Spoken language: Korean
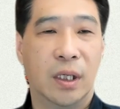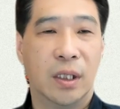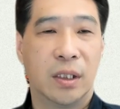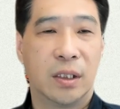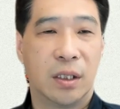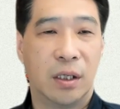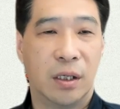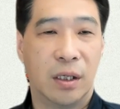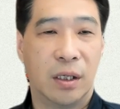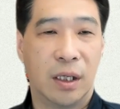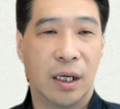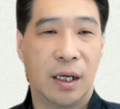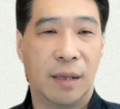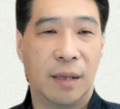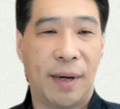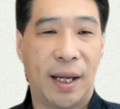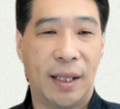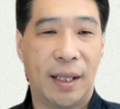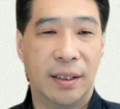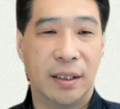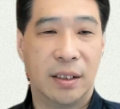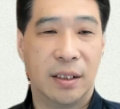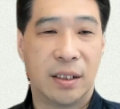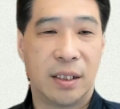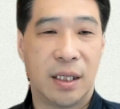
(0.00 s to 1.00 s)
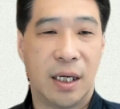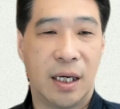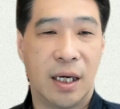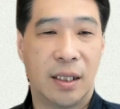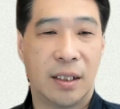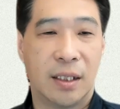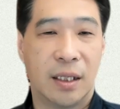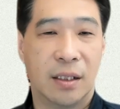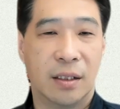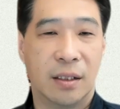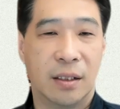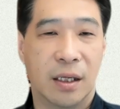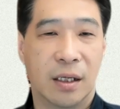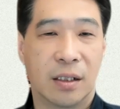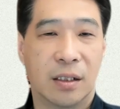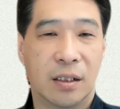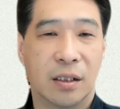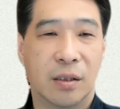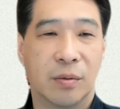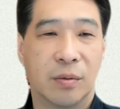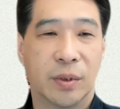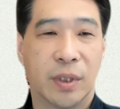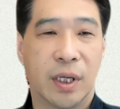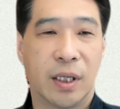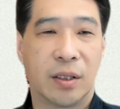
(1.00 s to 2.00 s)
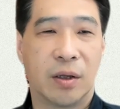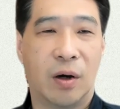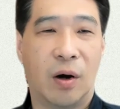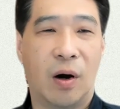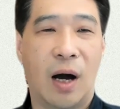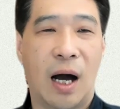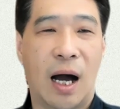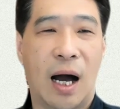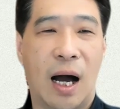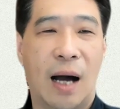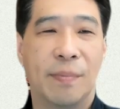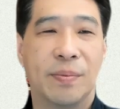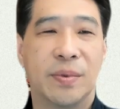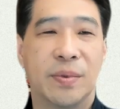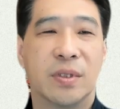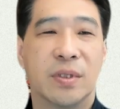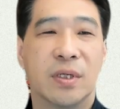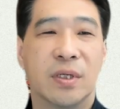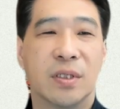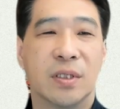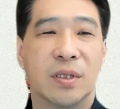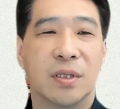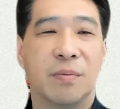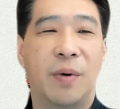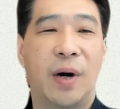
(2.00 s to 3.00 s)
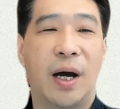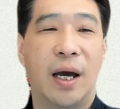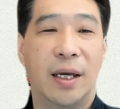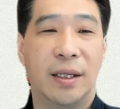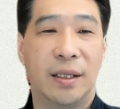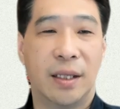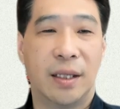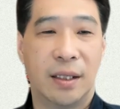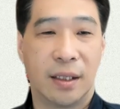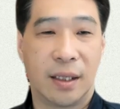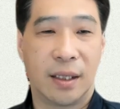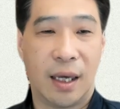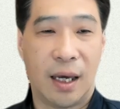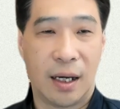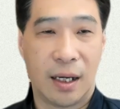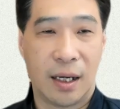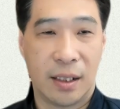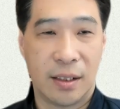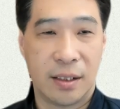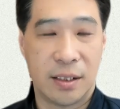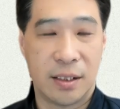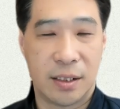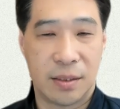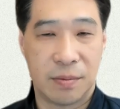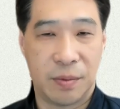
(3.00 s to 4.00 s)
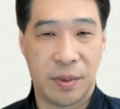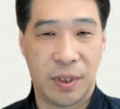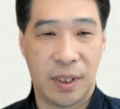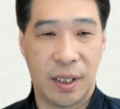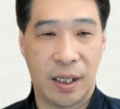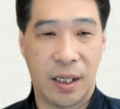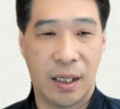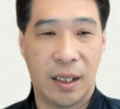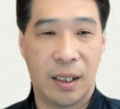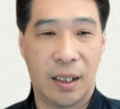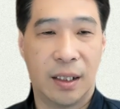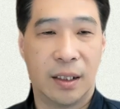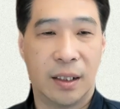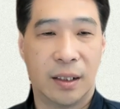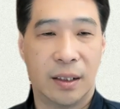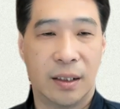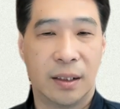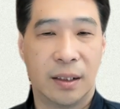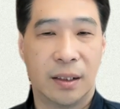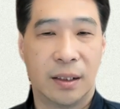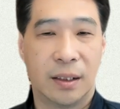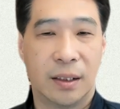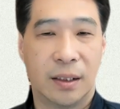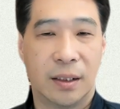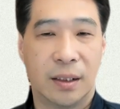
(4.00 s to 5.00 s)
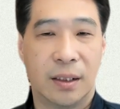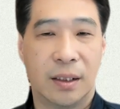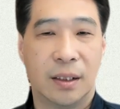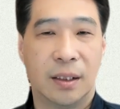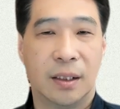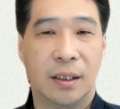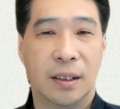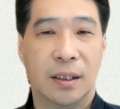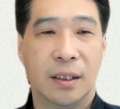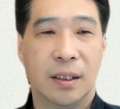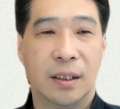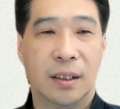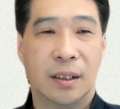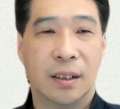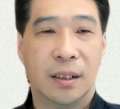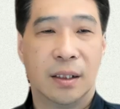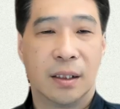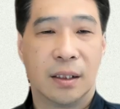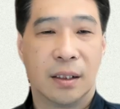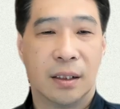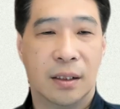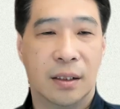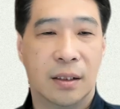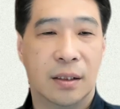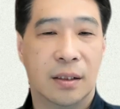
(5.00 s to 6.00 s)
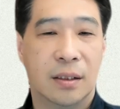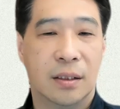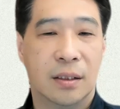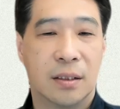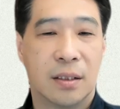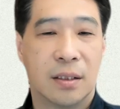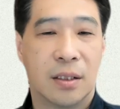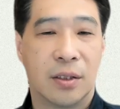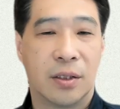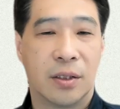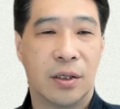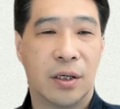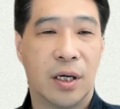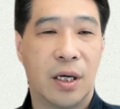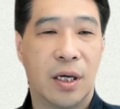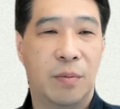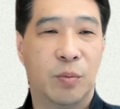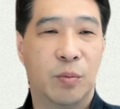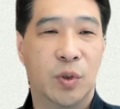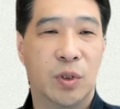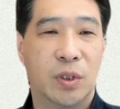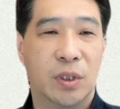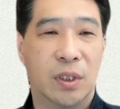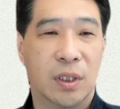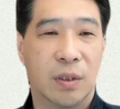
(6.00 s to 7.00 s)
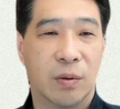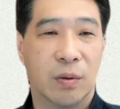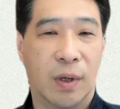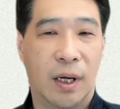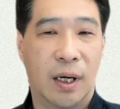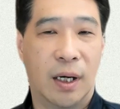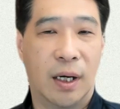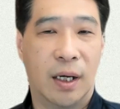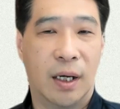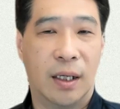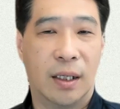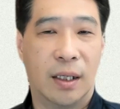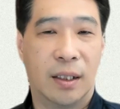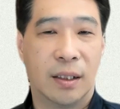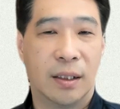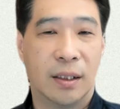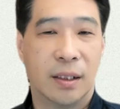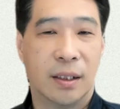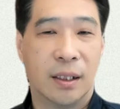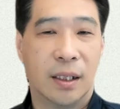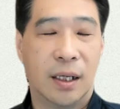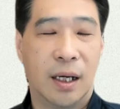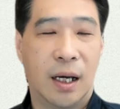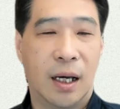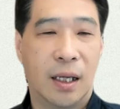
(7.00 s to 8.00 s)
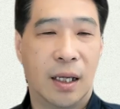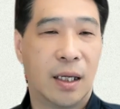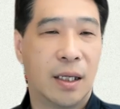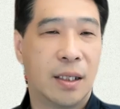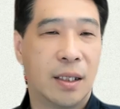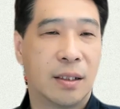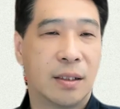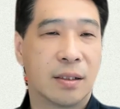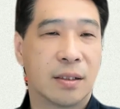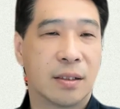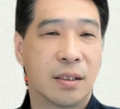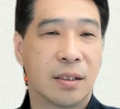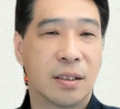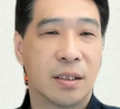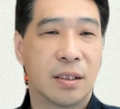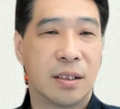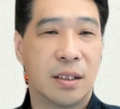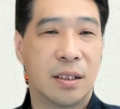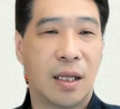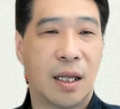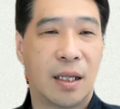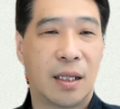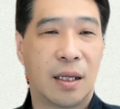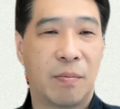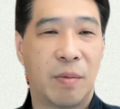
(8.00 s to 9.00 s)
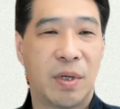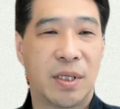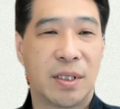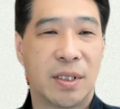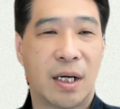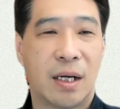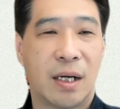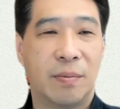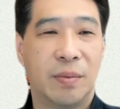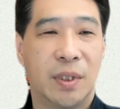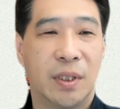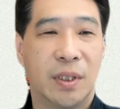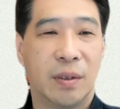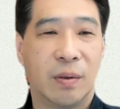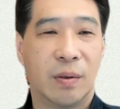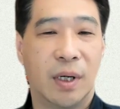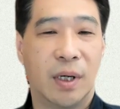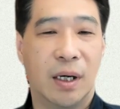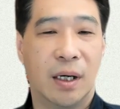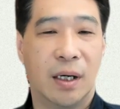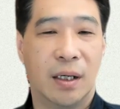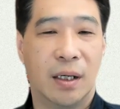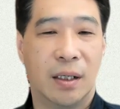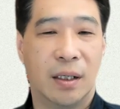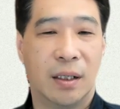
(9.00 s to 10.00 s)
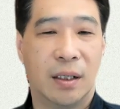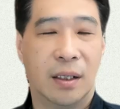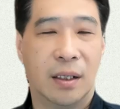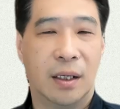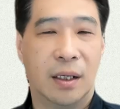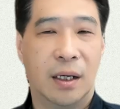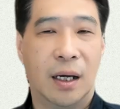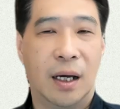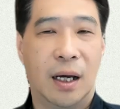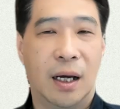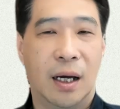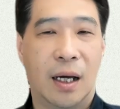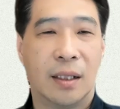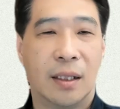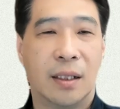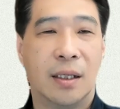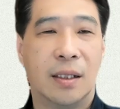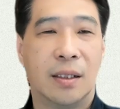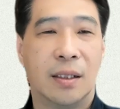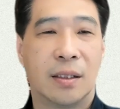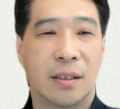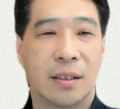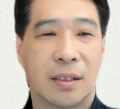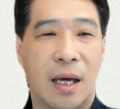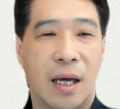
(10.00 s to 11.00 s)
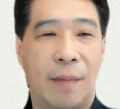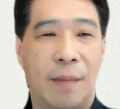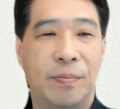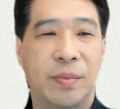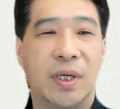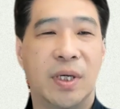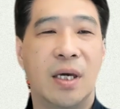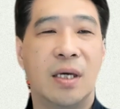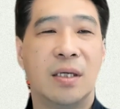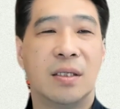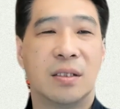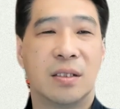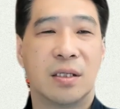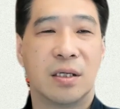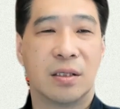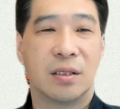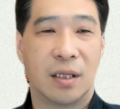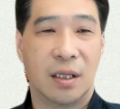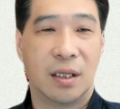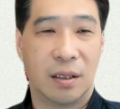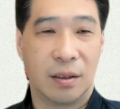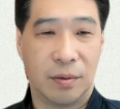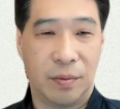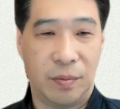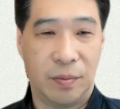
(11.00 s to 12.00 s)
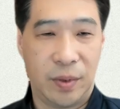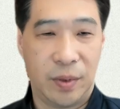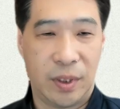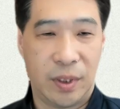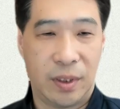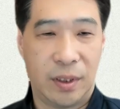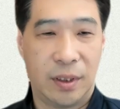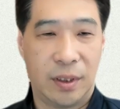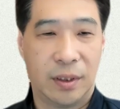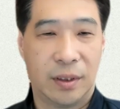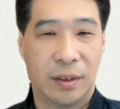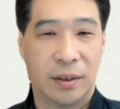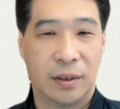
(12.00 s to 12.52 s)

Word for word: 저희가 반드시 해야 되는데 그거보다 더 앞서서 봐야 되는 게 한 가지 있습니다. 그 성경의 인물들과 하나님께서 쓰신 하나님의 사람들과 하나님께서 함께 있으셨다는 겁니다.